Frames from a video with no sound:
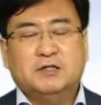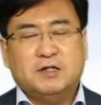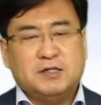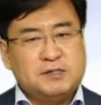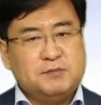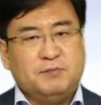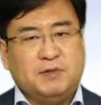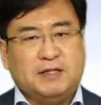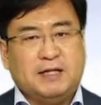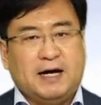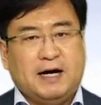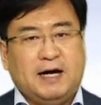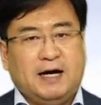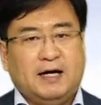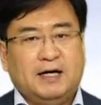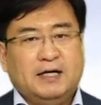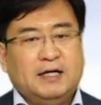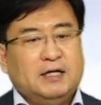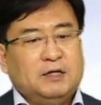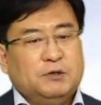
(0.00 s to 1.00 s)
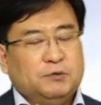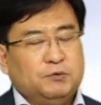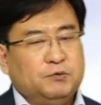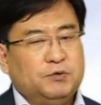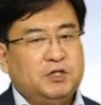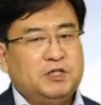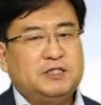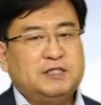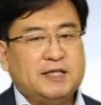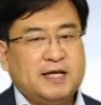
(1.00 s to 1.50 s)
그렇습니다.
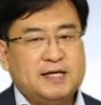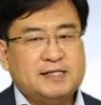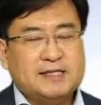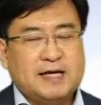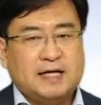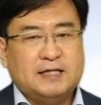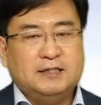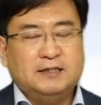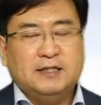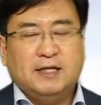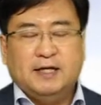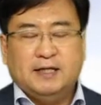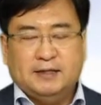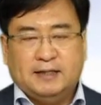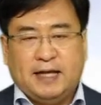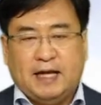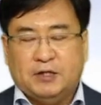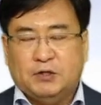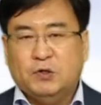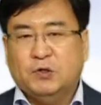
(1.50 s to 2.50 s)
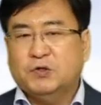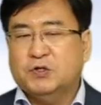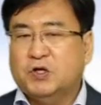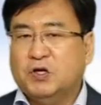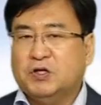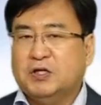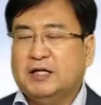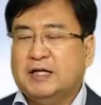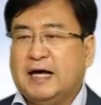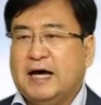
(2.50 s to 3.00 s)
우리 시대에 사는
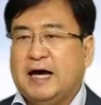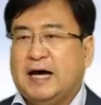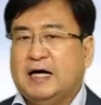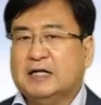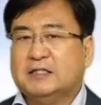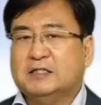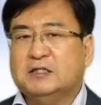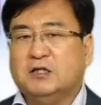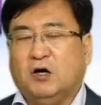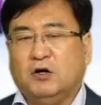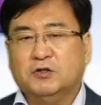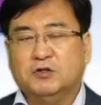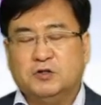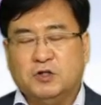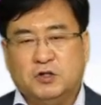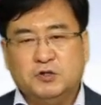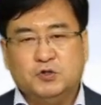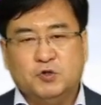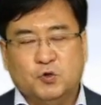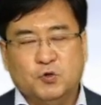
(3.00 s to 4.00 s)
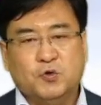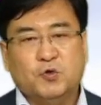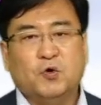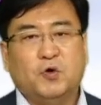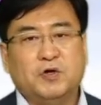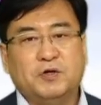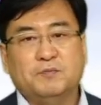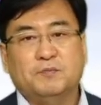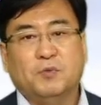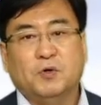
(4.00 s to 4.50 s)
대통령이나 그 어떤
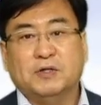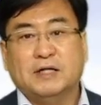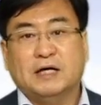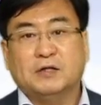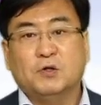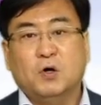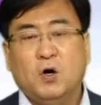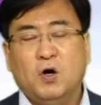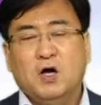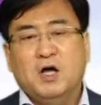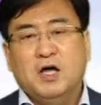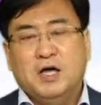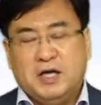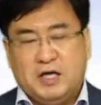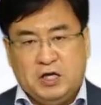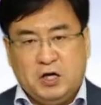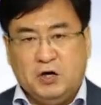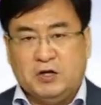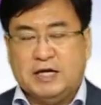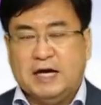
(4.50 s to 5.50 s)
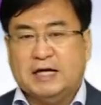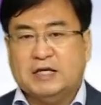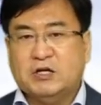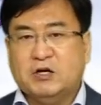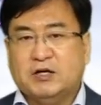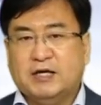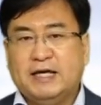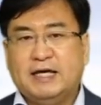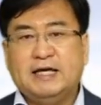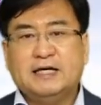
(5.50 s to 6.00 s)
종교인보다도
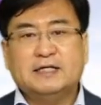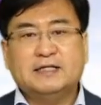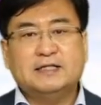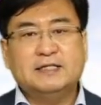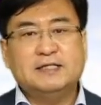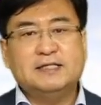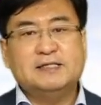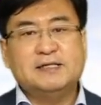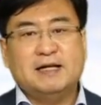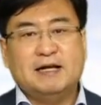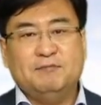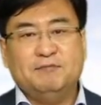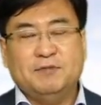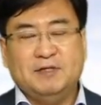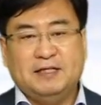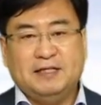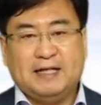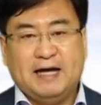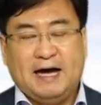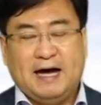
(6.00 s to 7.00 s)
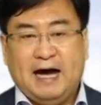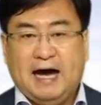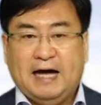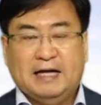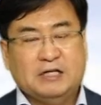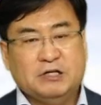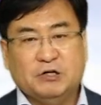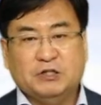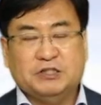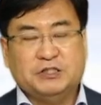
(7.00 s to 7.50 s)
영향력이 큰 사람들이다
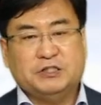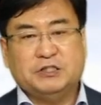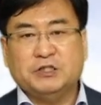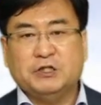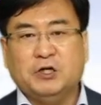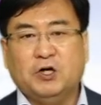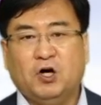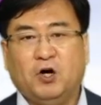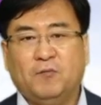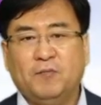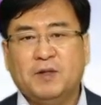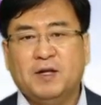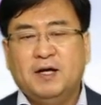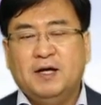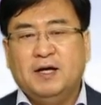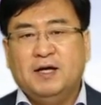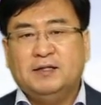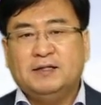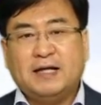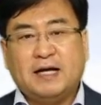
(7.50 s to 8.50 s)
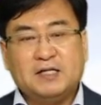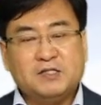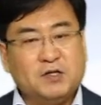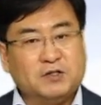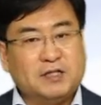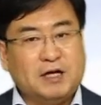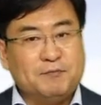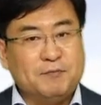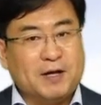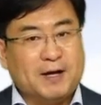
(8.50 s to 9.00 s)
하는 것이죠. 따라서
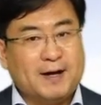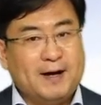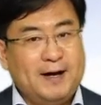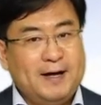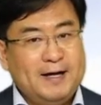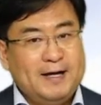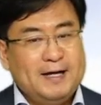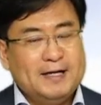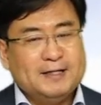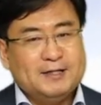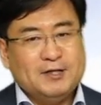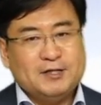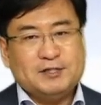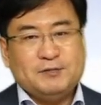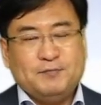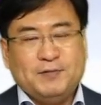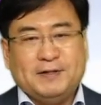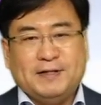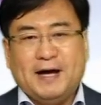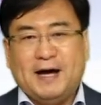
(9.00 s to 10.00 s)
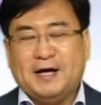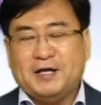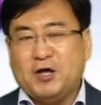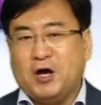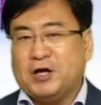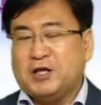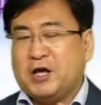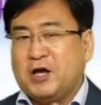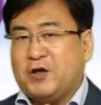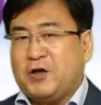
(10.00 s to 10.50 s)
어떻합니까? 그렇습니다.
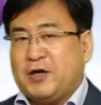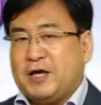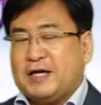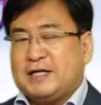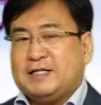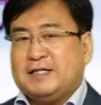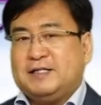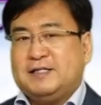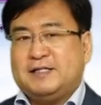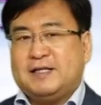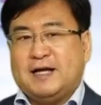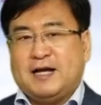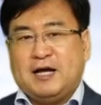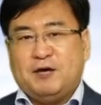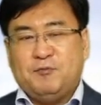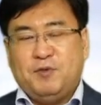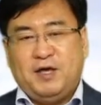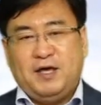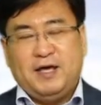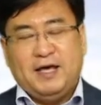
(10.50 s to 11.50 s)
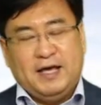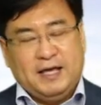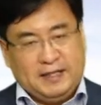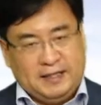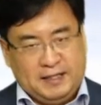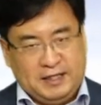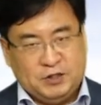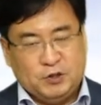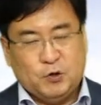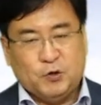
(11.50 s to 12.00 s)
영향력이 큰 사람이
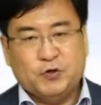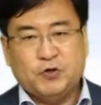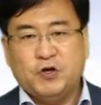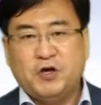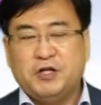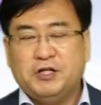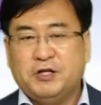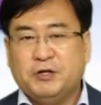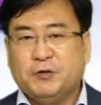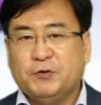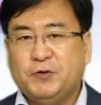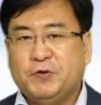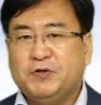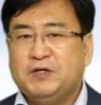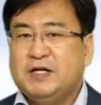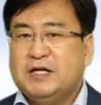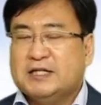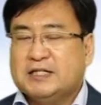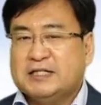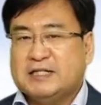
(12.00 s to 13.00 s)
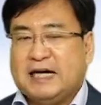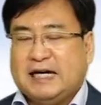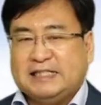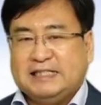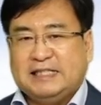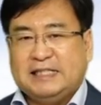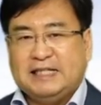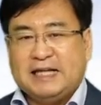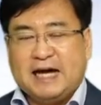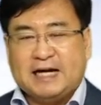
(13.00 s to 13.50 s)
기독교인이고 그가
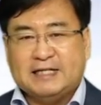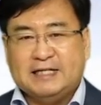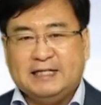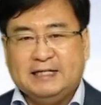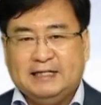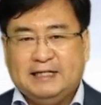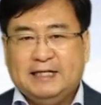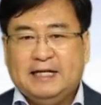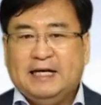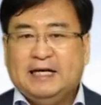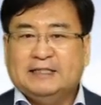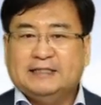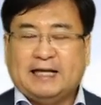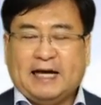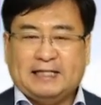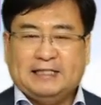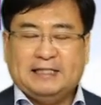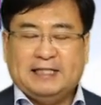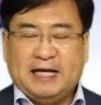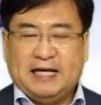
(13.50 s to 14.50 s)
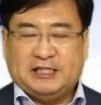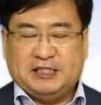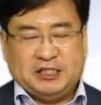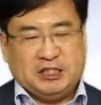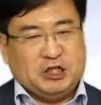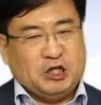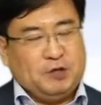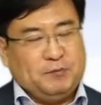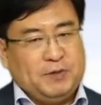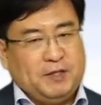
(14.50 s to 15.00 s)
신앙을 자신의
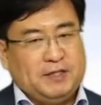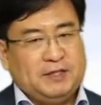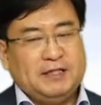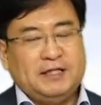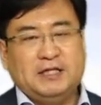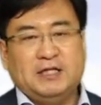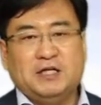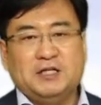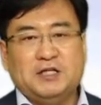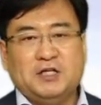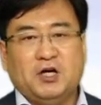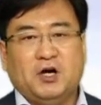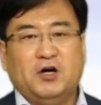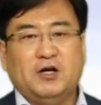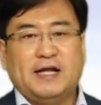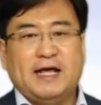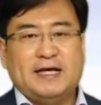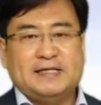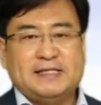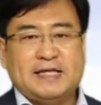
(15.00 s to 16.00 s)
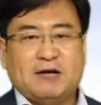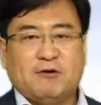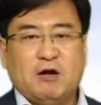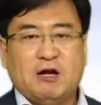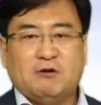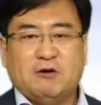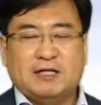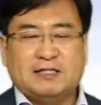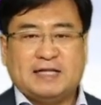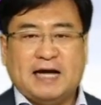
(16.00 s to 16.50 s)
직업인 이런 연애
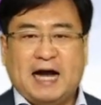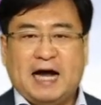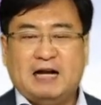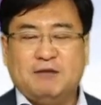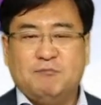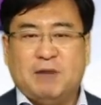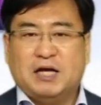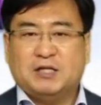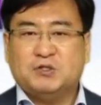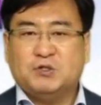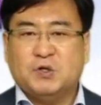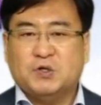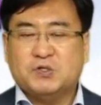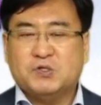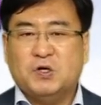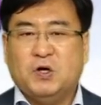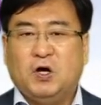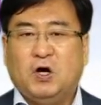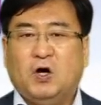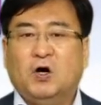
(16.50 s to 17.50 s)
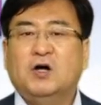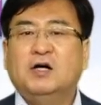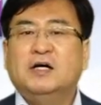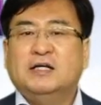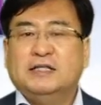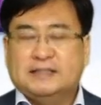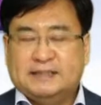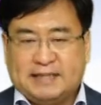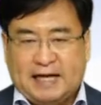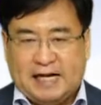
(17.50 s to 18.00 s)
생활과 잘 맞춰서
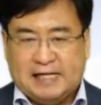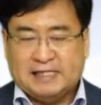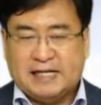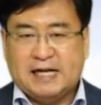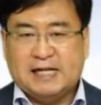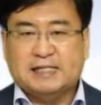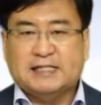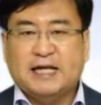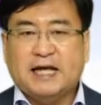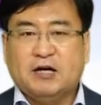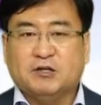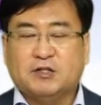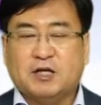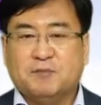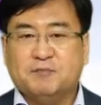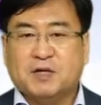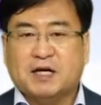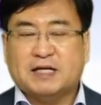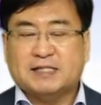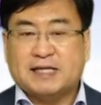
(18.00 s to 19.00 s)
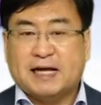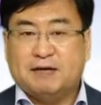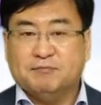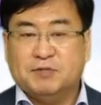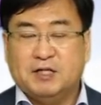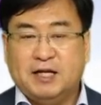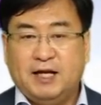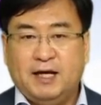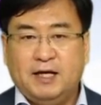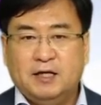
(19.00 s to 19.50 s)
잘살때 어떻게 합니까?
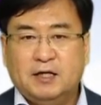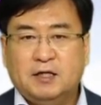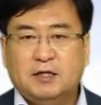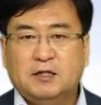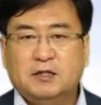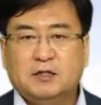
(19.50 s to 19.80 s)
사람들이